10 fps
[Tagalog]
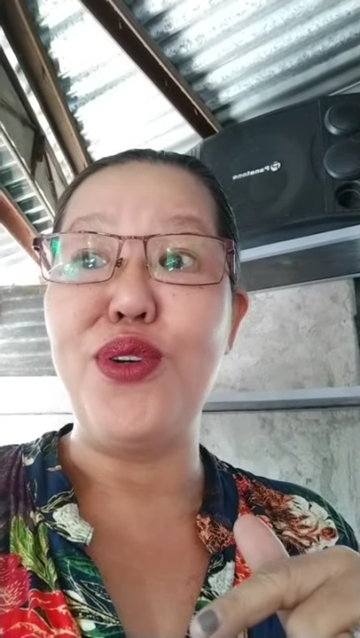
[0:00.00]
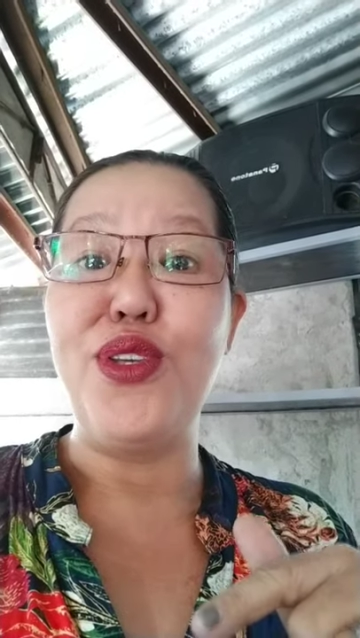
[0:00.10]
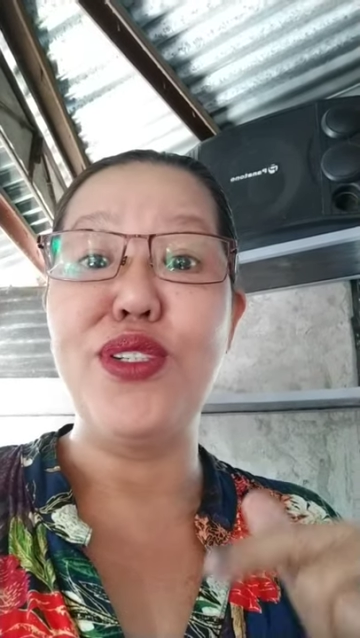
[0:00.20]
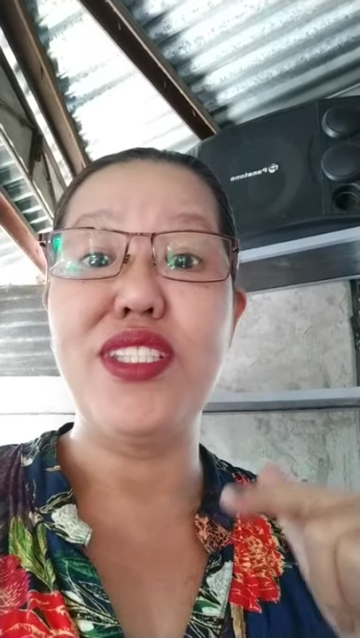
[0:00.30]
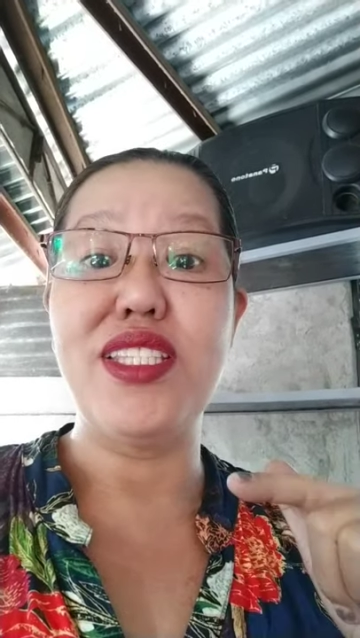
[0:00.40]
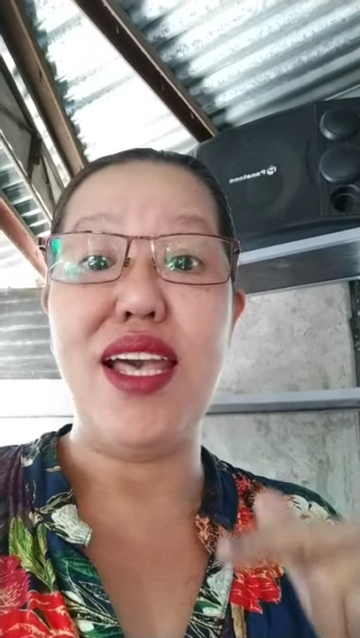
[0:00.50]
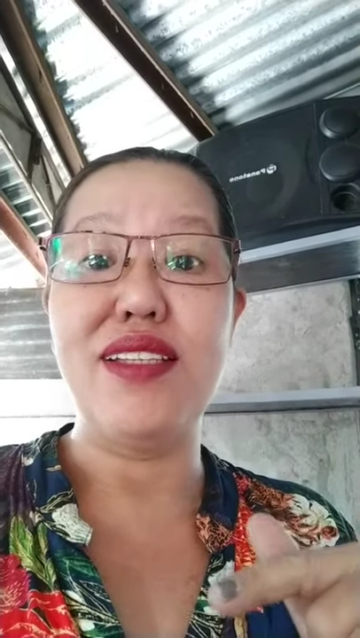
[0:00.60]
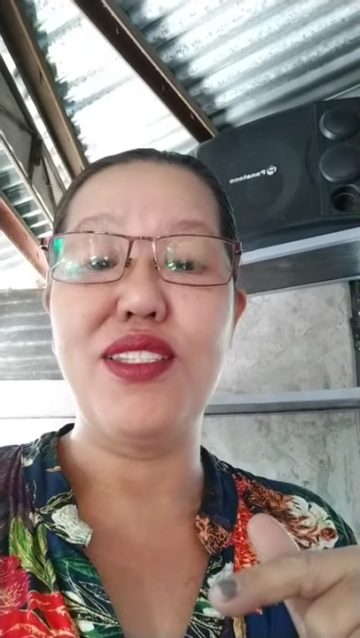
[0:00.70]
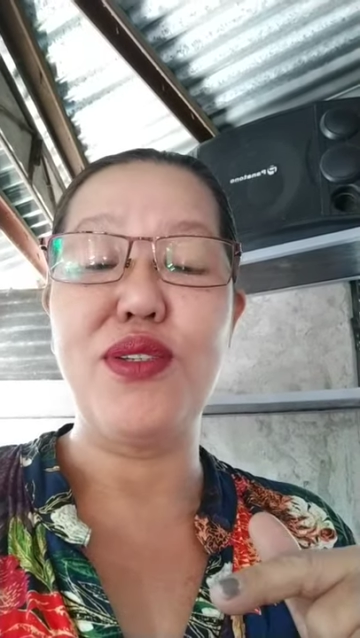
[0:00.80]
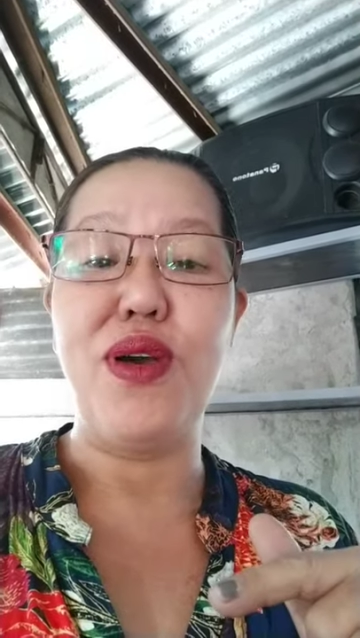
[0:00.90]
yung
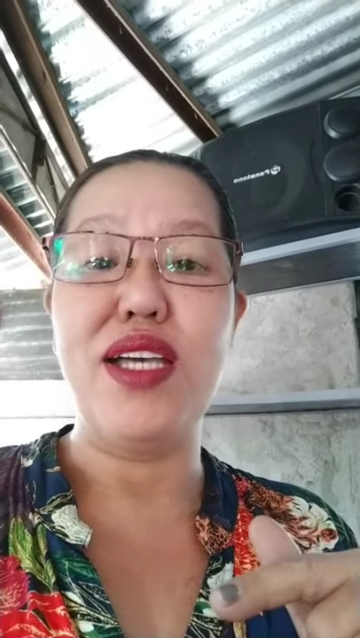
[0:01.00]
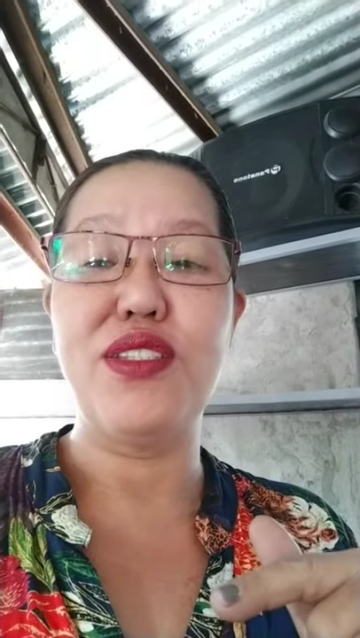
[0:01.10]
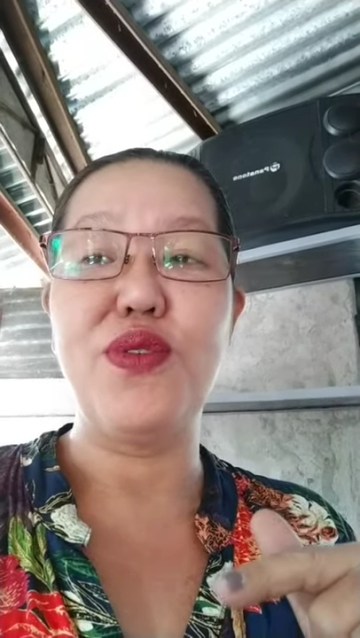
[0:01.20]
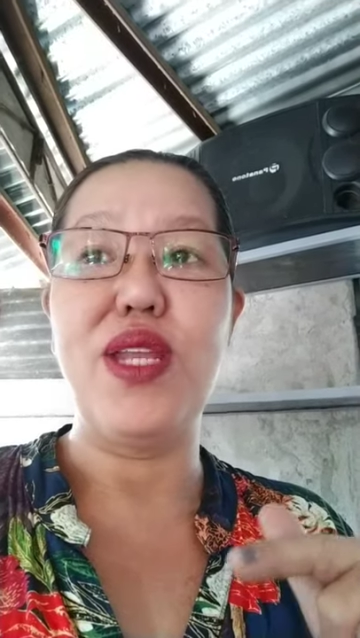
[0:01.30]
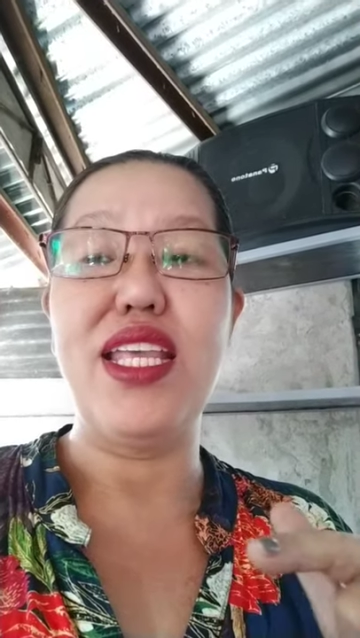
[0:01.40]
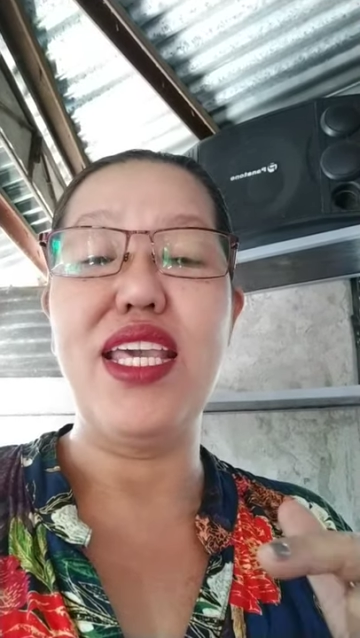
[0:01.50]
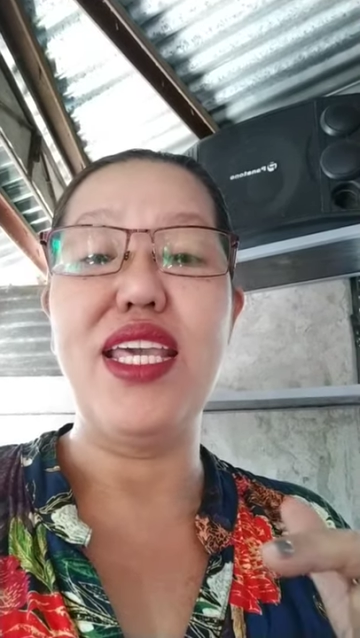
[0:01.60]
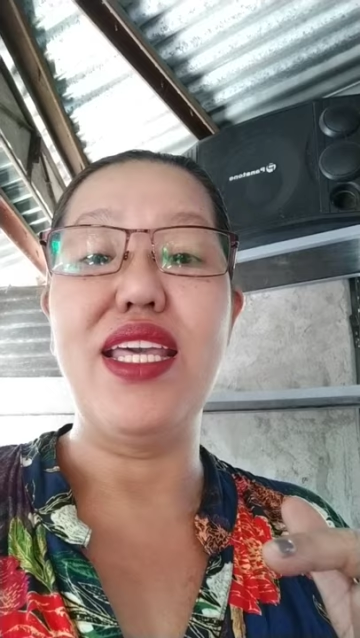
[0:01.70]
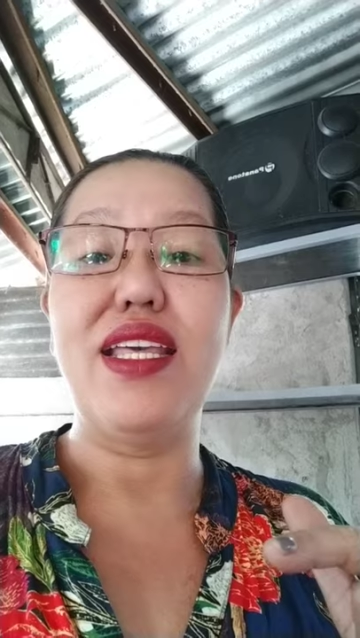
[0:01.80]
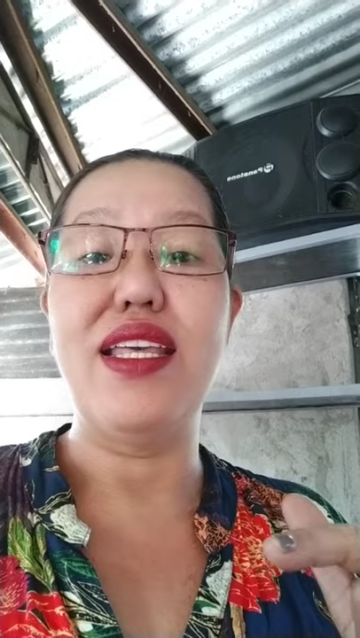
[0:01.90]
stocks ko
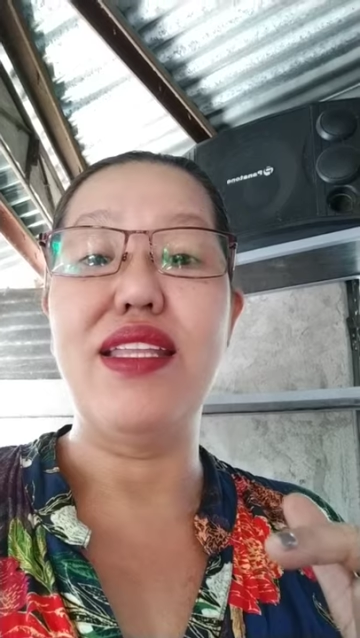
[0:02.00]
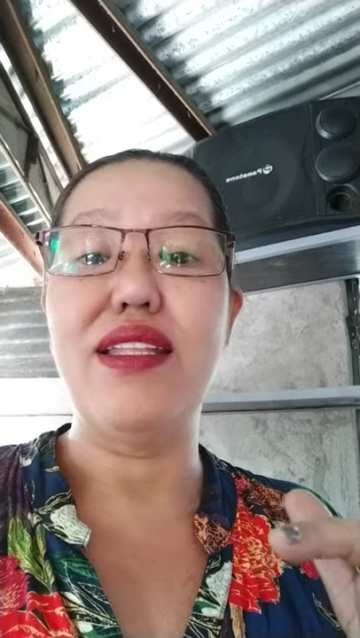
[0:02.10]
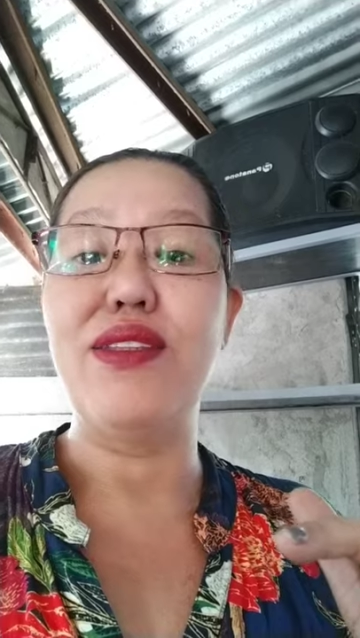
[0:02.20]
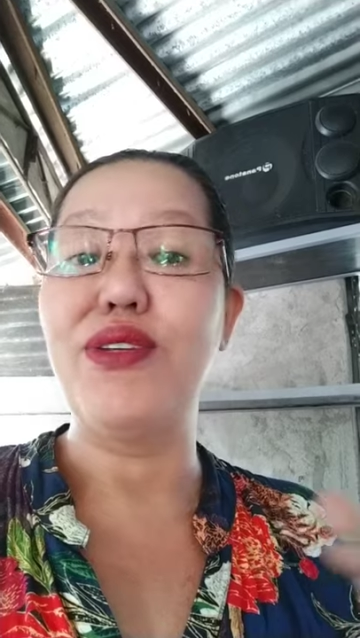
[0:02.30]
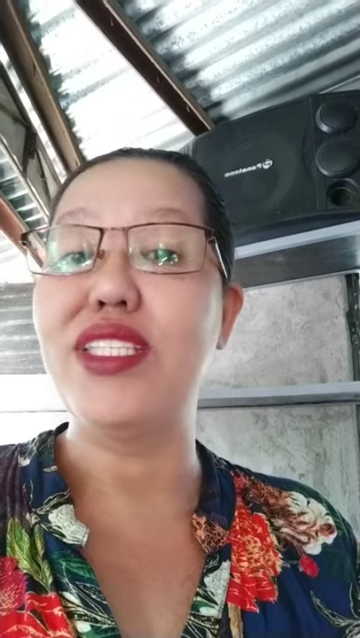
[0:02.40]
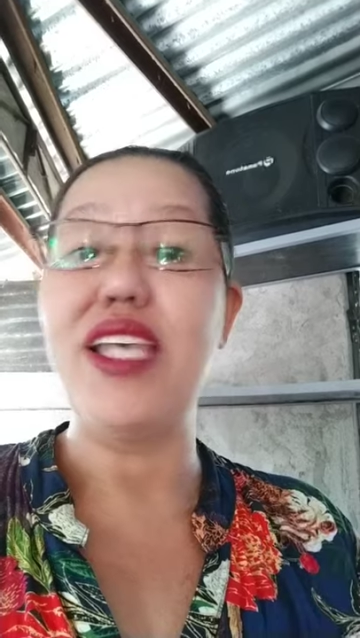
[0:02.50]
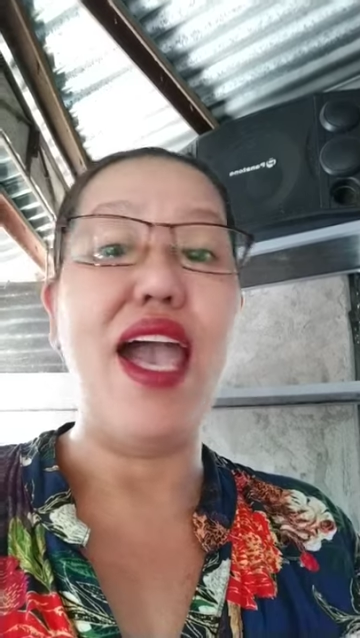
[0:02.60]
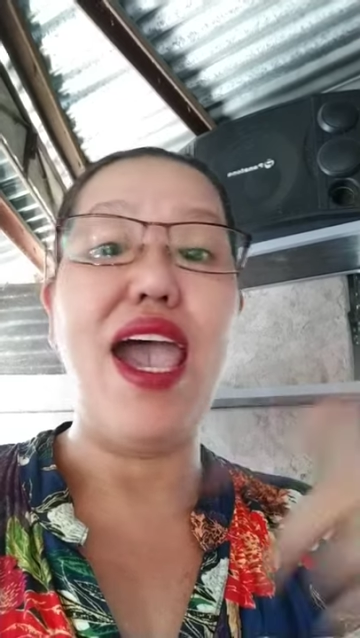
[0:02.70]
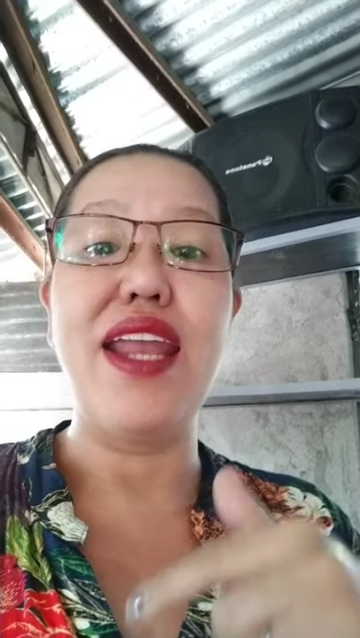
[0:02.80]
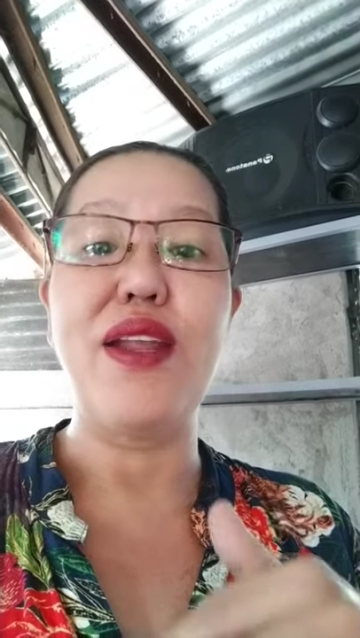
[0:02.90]
actually nung isang
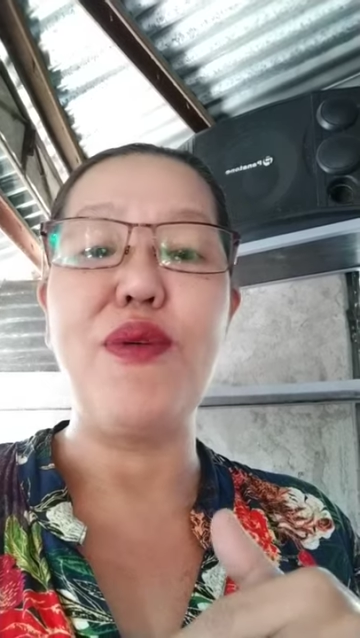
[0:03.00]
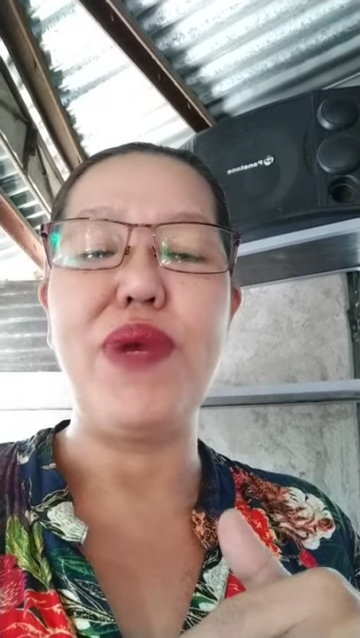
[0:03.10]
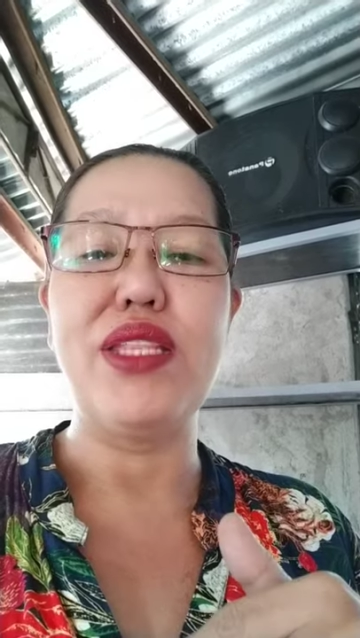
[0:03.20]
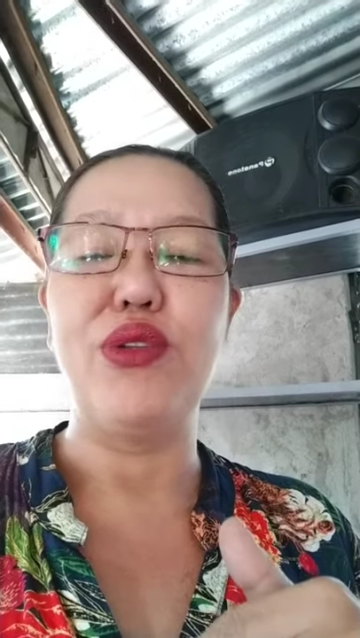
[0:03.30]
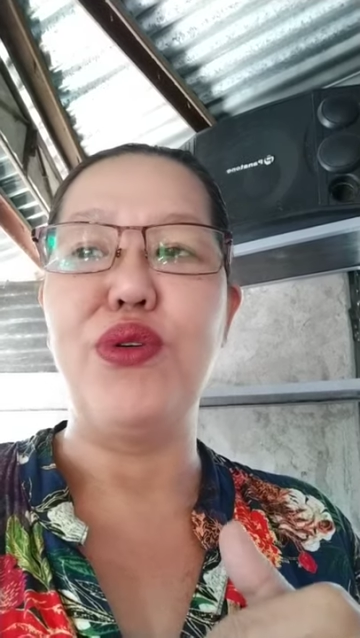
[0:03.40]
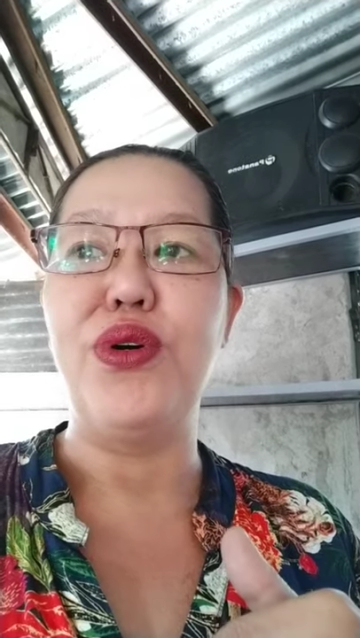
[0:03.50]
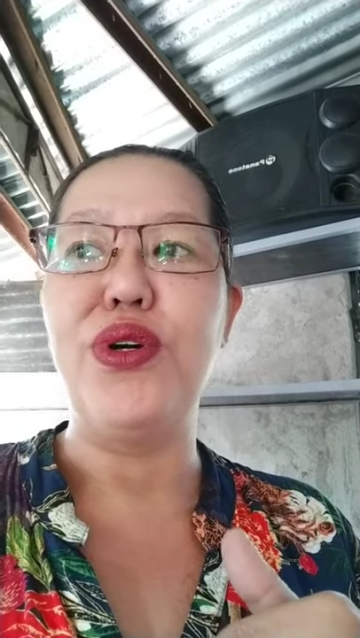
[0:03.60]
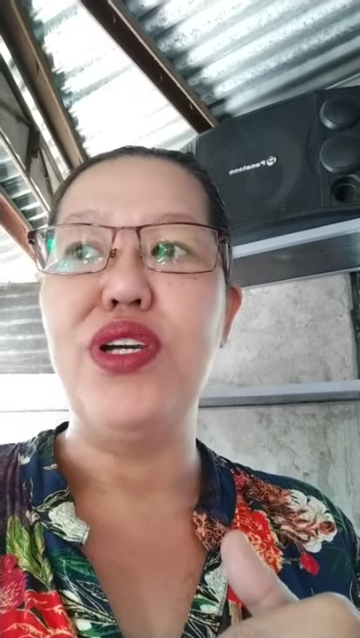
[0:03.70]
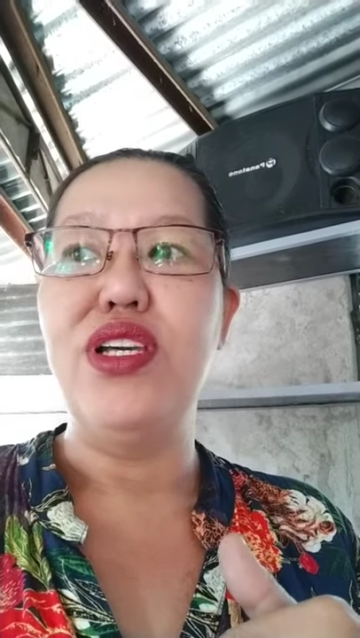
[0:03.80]
araw pa to.